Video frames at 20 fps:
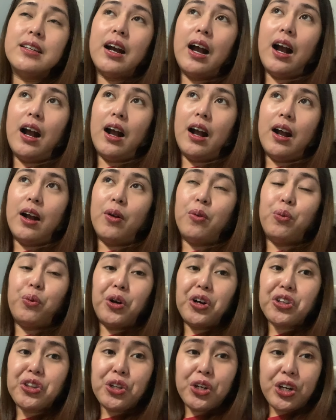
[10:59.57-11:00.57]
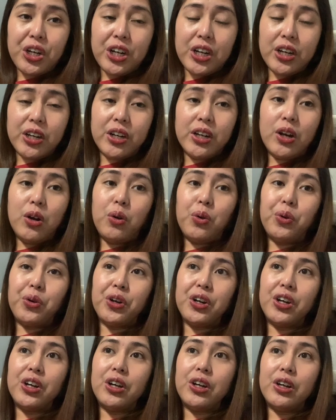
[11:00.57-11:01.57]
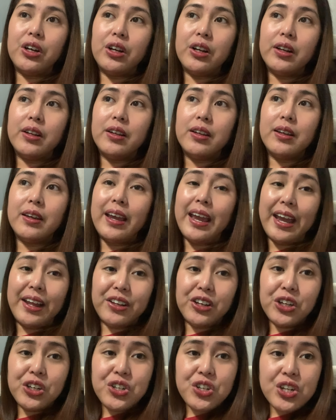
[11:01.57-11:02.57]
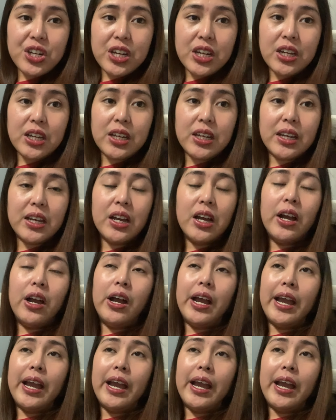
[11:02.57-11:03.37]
uh, water or energy,